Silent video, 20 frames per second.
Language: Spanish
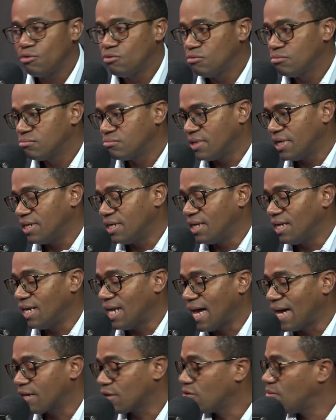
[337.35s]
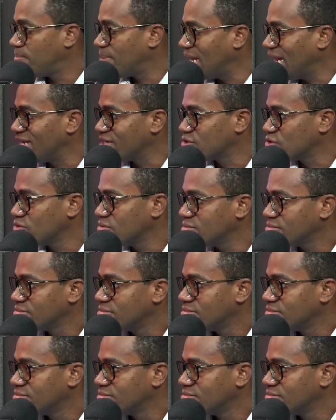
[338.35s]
un, en el largo plazo